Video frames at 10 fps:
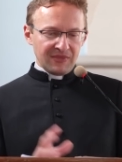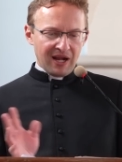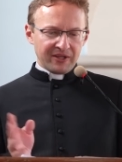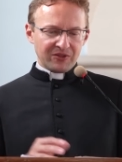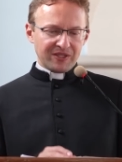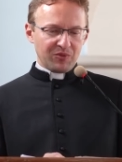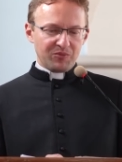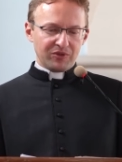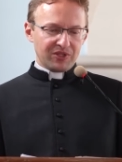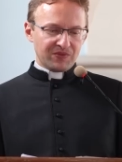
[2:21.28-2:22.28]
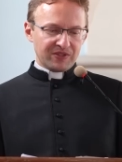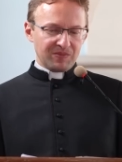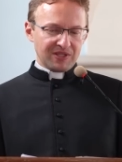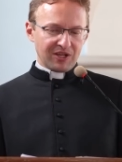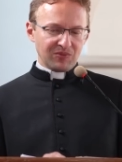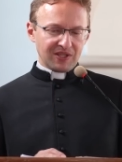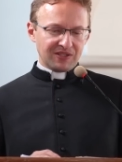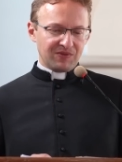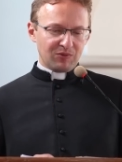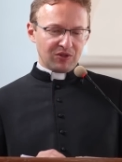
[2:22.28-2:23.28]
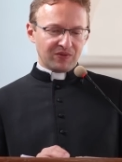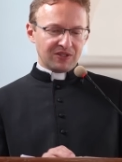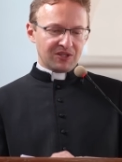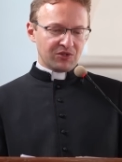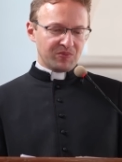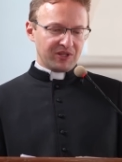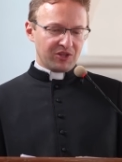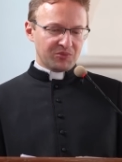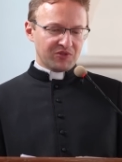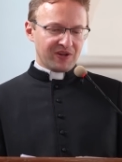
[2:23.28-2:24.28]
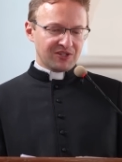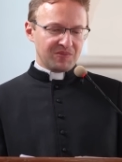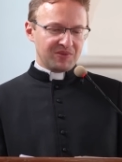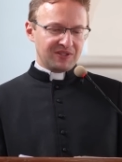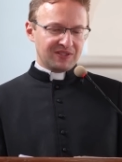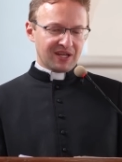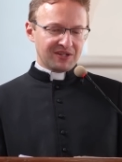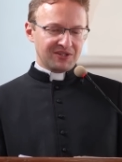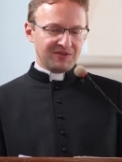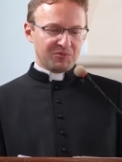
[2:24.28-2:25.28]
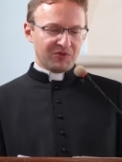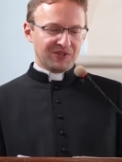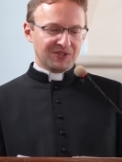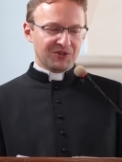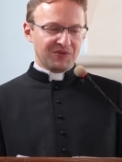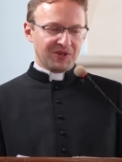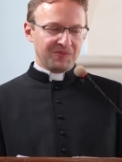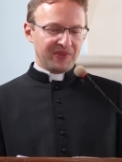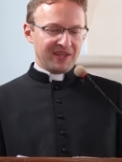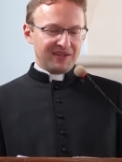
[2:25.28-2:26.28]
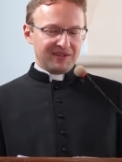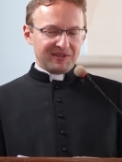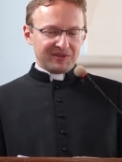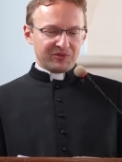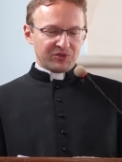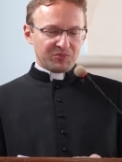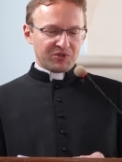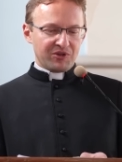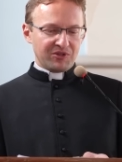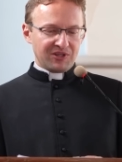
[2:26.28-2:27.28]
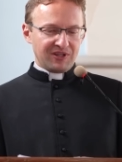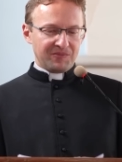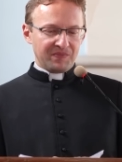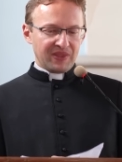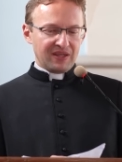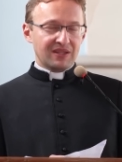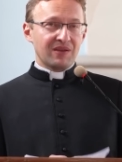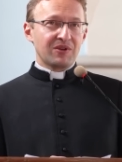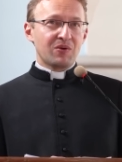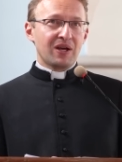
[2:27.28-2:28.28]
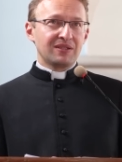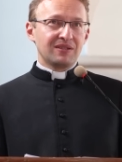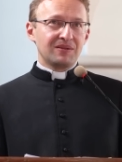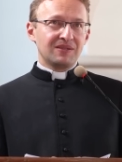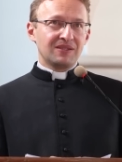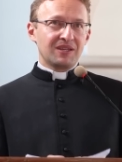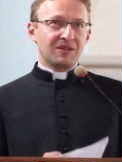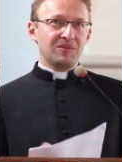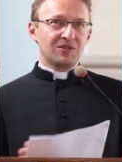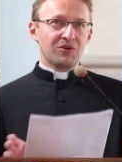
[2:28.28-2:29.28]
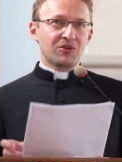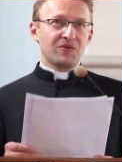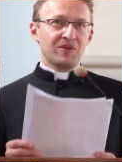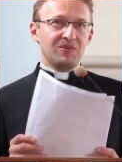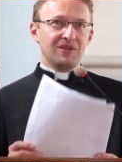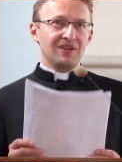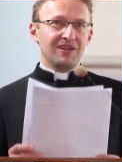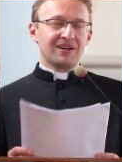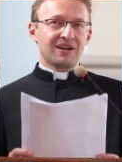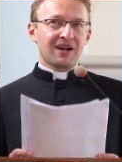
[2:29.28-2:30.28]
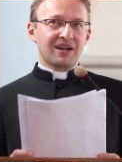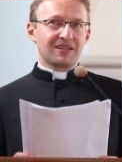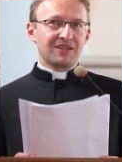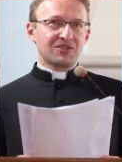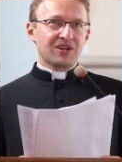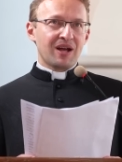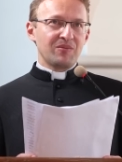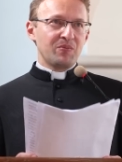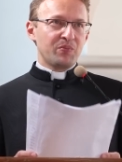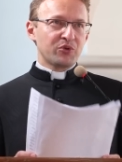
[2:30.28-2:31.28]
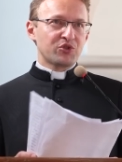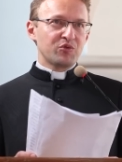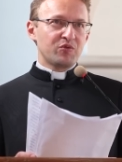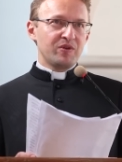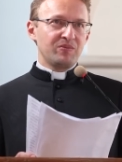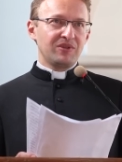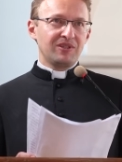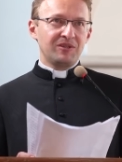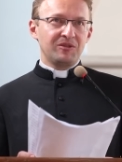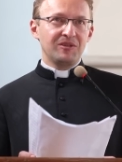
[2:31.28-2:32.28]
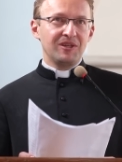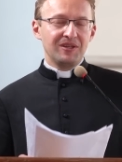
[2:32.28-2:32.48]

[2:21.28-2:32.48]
ale to samo było też w seminarium. Tacy wykładowcy też byli. To przeważnie byli starsi profesorowie, którzy przychodzili na wykłady z jakimiś gotowymi karteczkami pożółkłymi i